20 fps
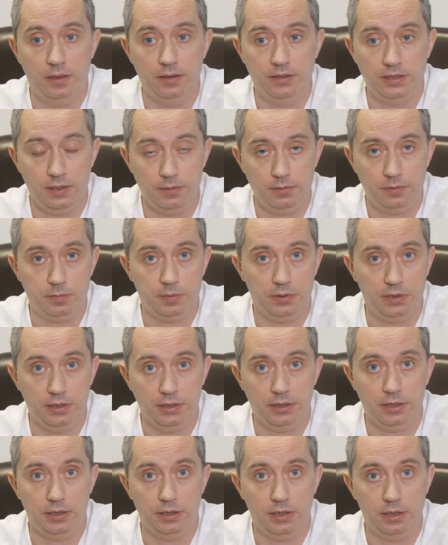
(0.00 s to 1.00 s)

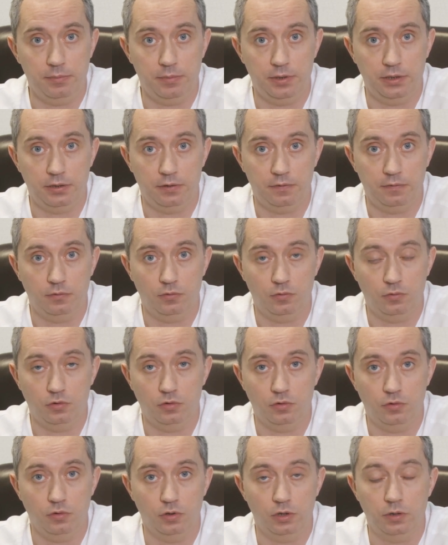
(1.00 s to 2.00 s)
7,5 километров. То
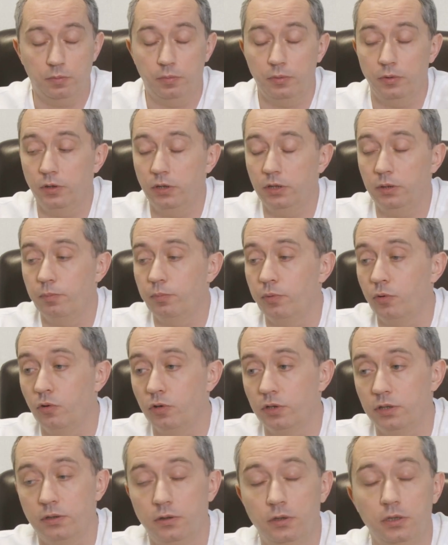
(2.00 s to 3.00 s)
есть, ну это, ну, это
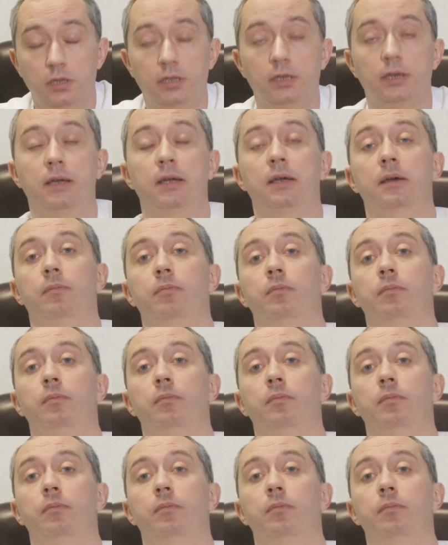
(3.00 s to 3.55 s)
просто, ну это,